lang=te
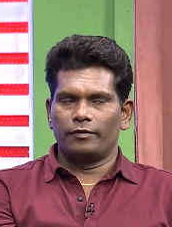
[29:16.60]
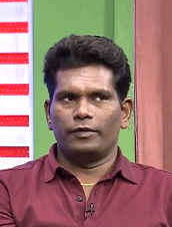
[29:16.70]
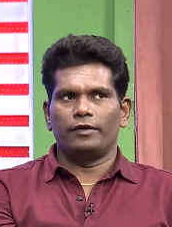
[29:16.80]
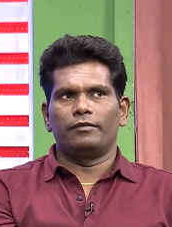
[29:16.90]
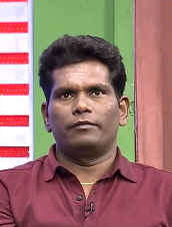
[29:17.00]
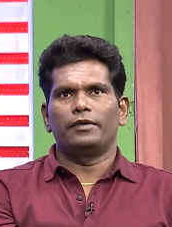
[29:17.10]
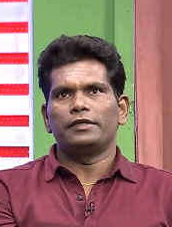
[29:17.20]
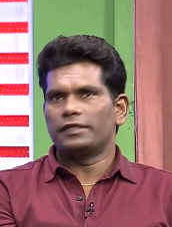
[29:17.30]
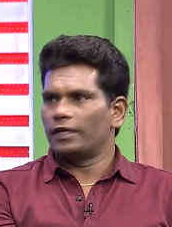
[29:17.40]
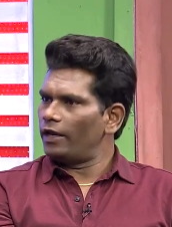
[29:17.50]
మనం
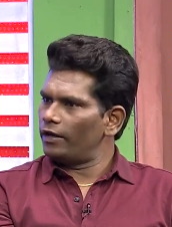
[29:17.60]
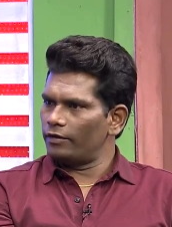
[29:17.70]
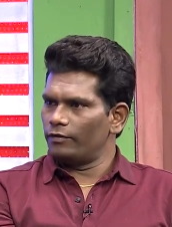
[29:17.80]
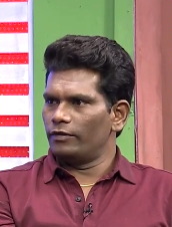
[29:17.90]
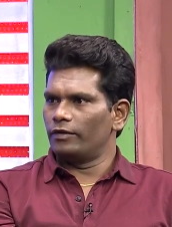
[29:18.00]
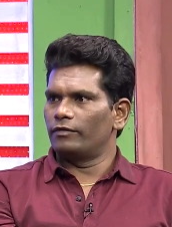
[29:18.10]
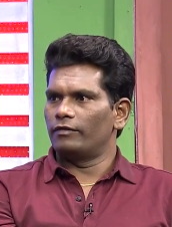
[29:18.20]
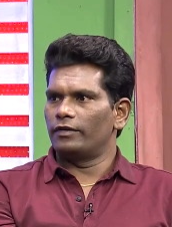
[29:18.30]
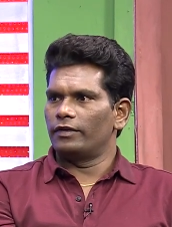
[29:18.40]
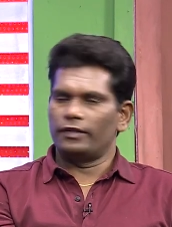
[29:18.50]
మంచి క్యారెక్టర్
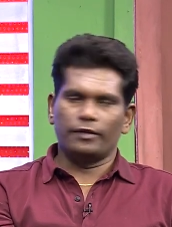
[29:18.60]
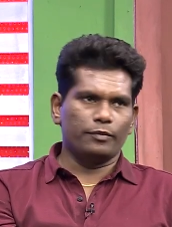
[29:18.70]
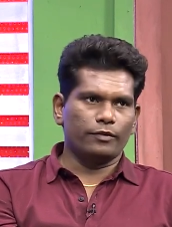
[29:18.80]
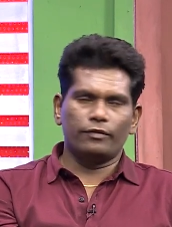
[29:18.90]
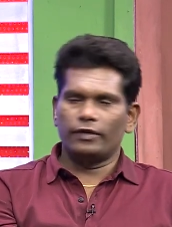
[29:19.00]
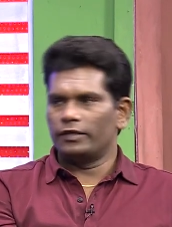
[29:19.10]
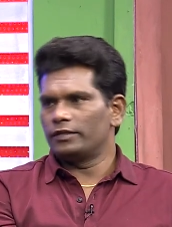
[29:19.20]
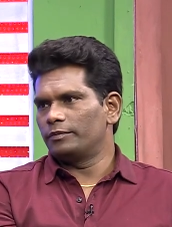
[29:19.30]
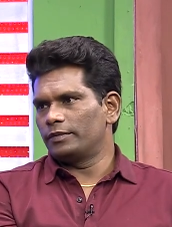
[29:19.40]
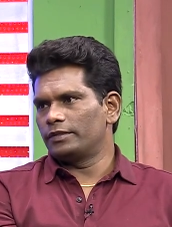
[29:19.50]
ఉందనుకోండి తప్పకుండా అని
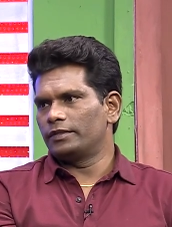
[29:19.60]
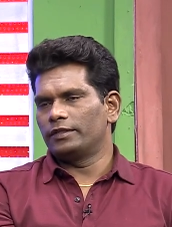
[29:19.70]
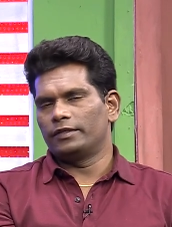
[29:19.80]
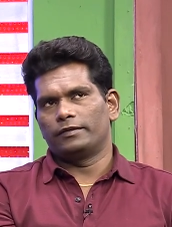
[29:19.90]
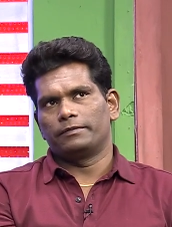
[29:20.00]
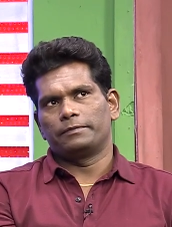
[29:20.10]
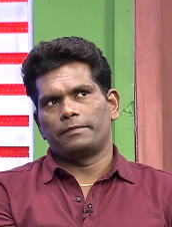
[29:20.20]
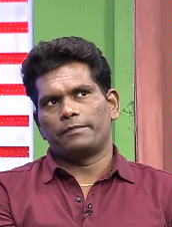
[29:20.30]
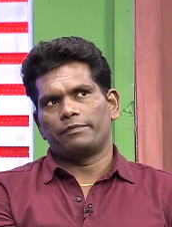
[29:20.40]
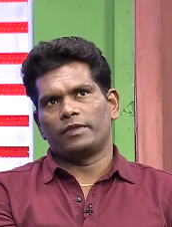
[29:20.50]
చెప్పేసి
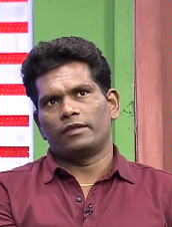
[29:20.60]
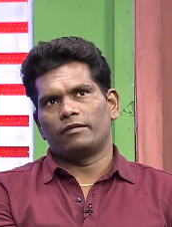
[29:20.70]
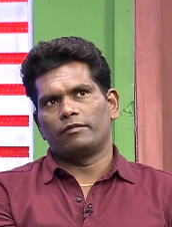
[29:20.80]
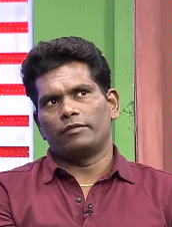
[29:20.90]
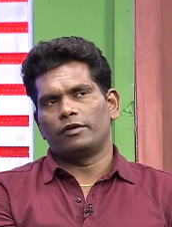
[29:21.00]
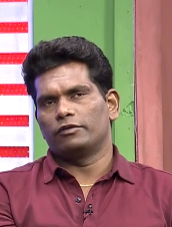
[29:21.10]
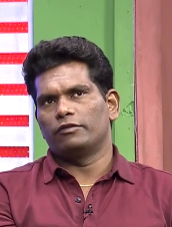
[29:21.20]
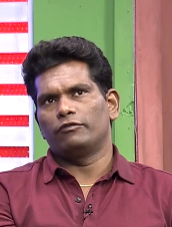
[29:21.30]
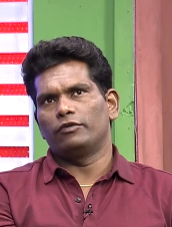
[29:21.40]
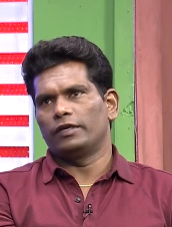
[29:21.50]
బికాస్
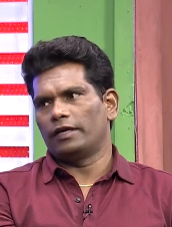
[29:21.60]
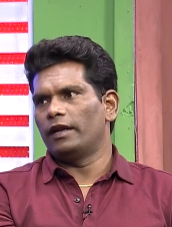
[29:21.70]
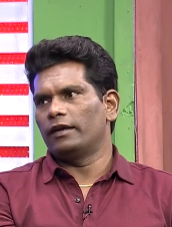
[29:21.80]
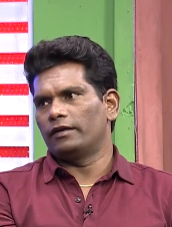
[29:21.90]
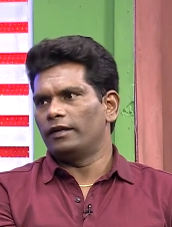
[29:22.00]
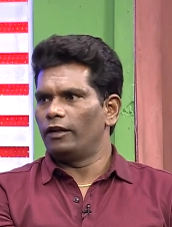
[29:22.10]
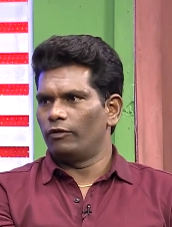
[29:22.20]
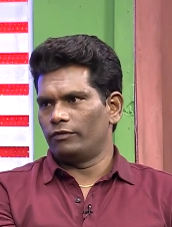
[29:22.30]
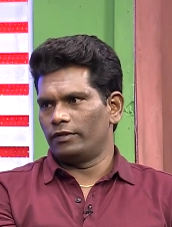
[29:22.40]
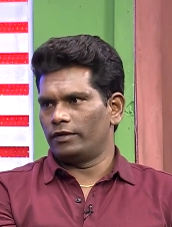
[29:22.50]
ఆఫ్ ఓన్లీ క్యారెక్టర్ ఎలా
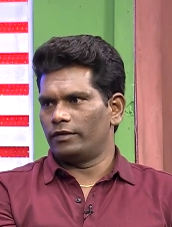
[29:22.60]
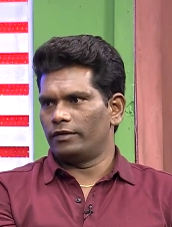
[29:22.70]
ఉంది